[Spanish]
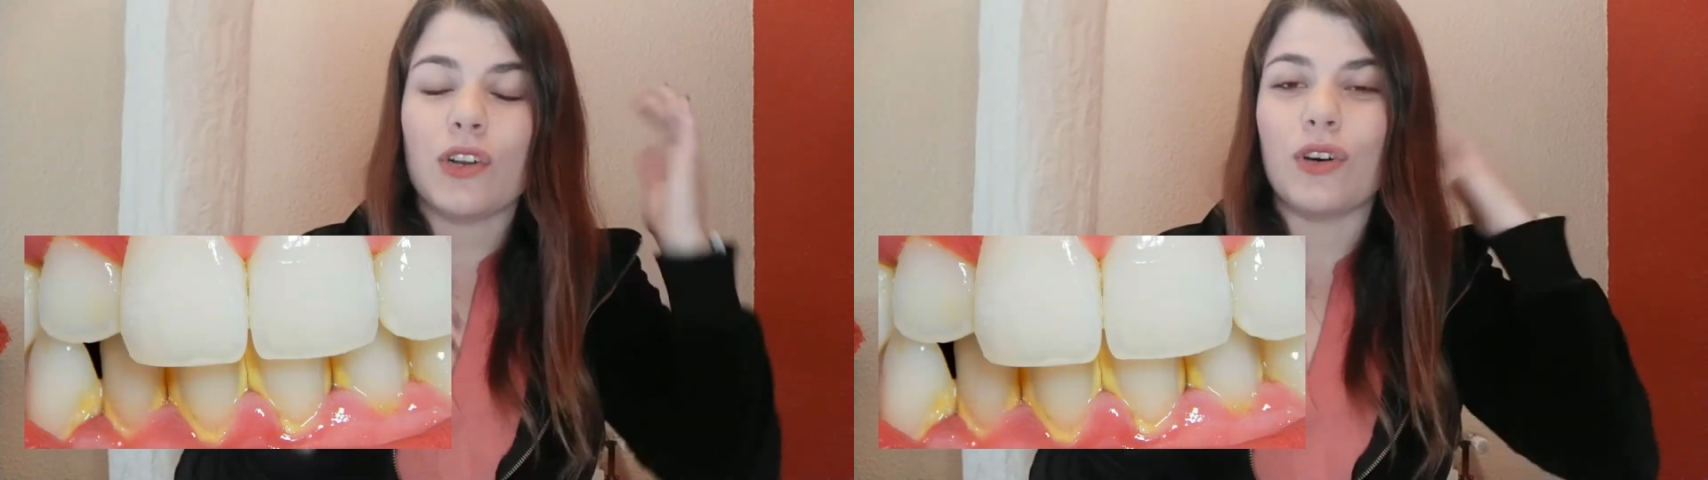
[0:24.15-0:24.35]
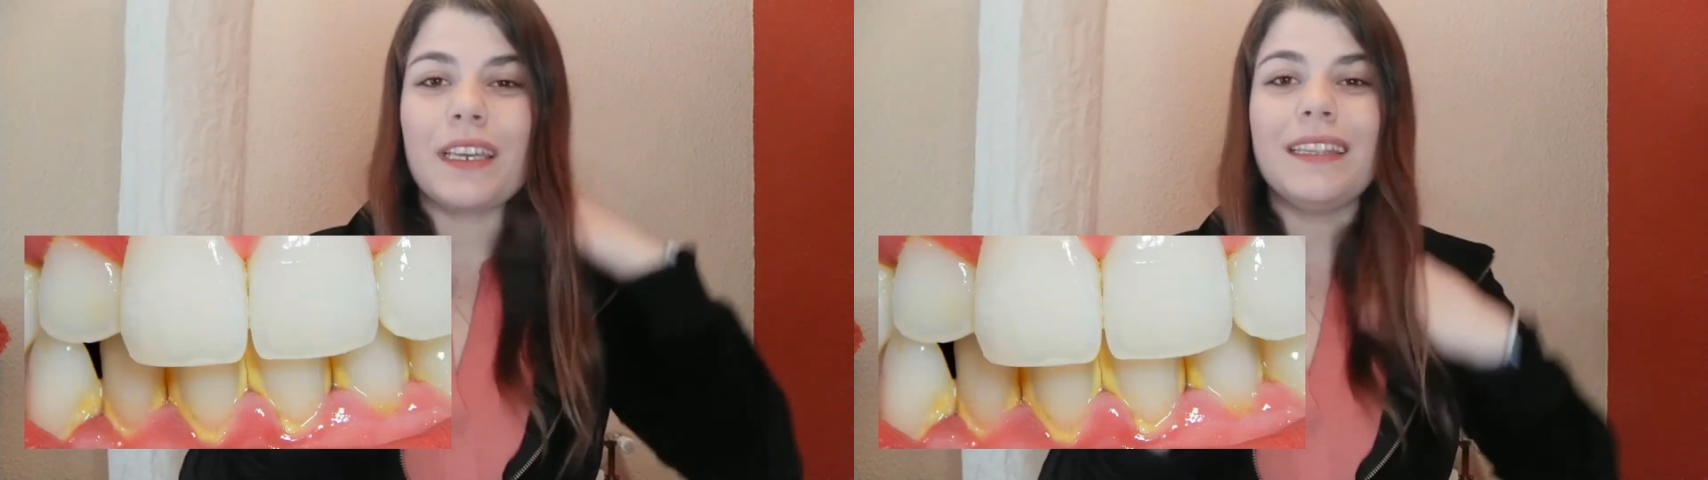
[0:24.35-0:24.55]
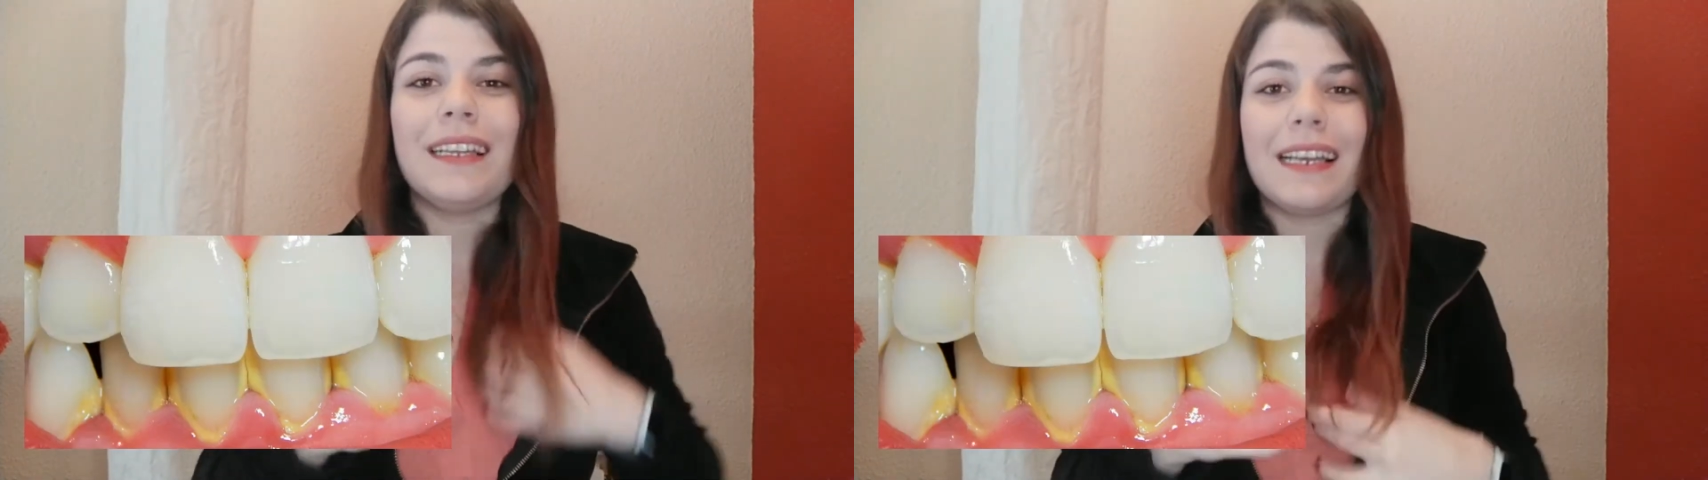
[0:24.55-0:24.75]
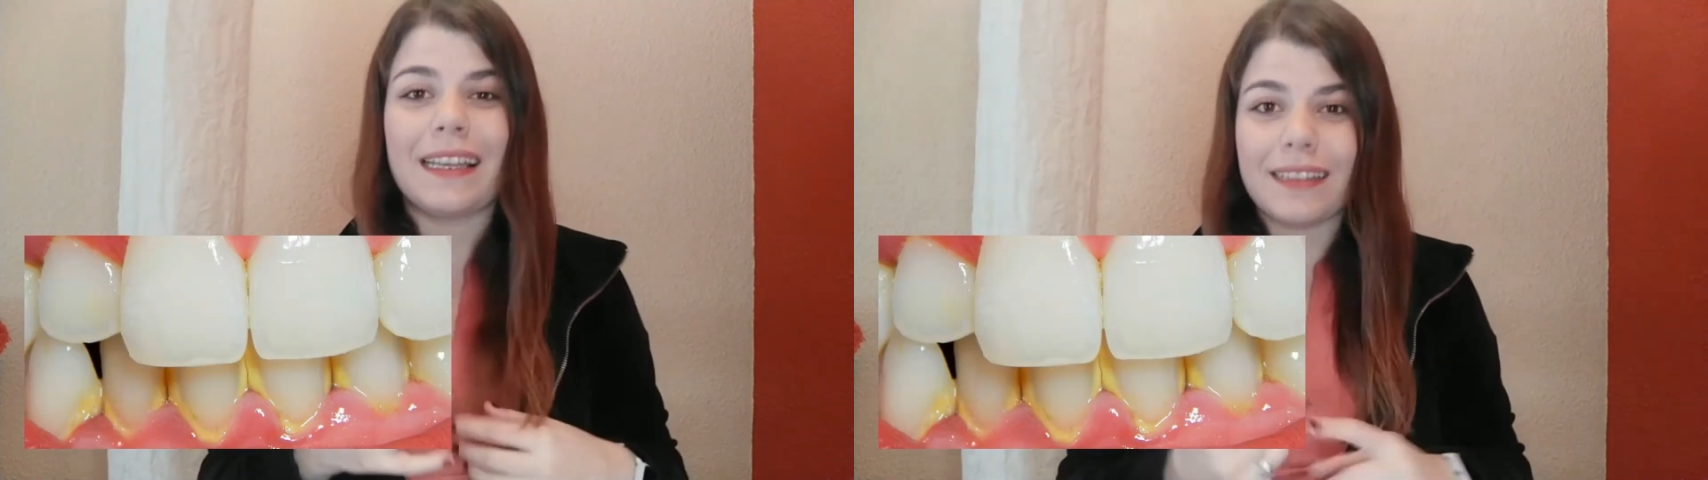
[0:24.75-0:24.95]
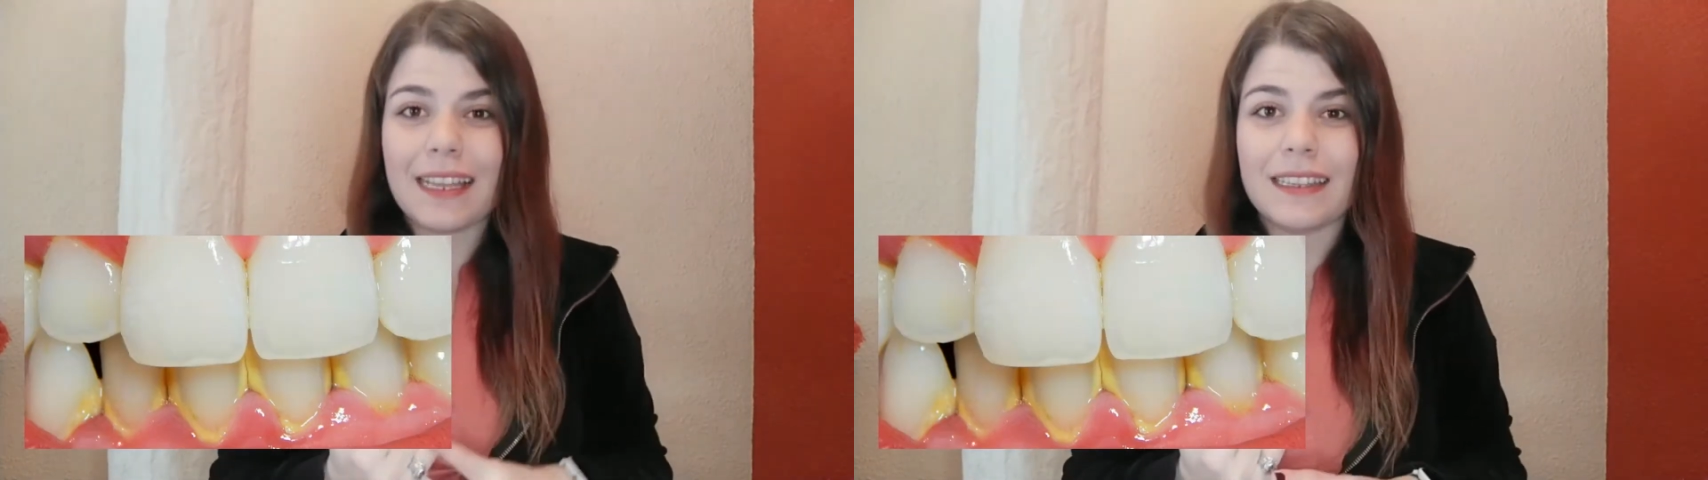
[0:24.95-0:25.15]
nos quita
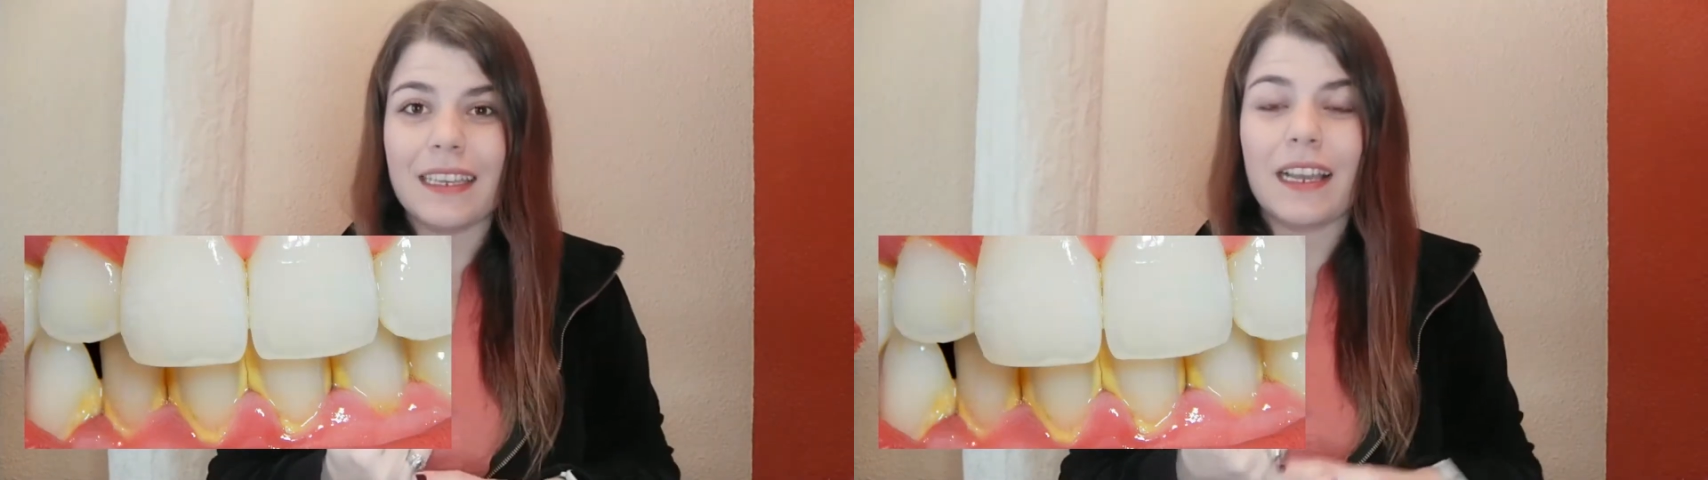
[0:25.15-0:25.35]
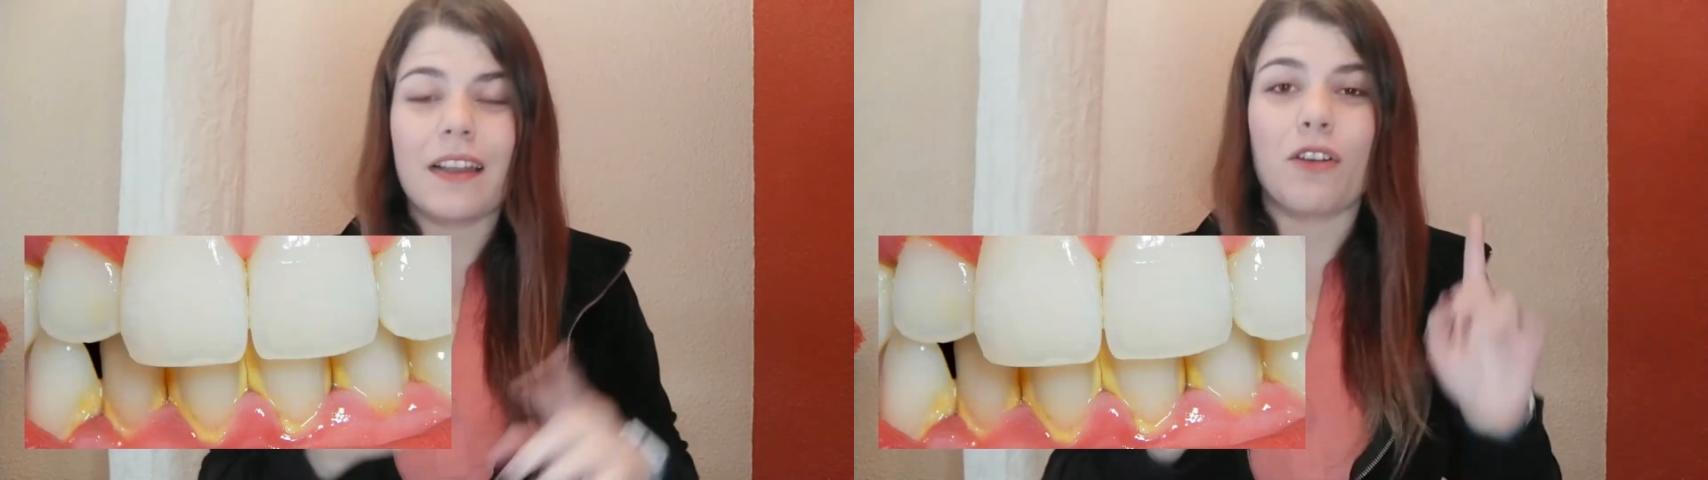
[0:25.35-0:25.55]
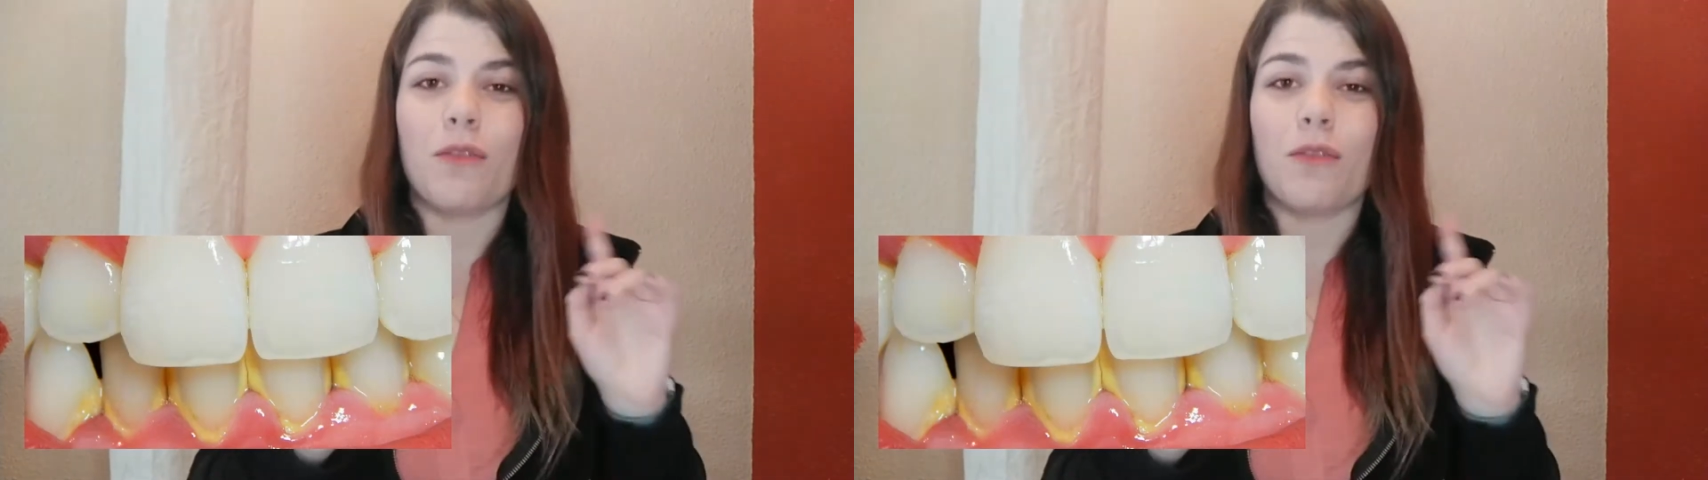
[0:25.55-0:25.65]
la estética,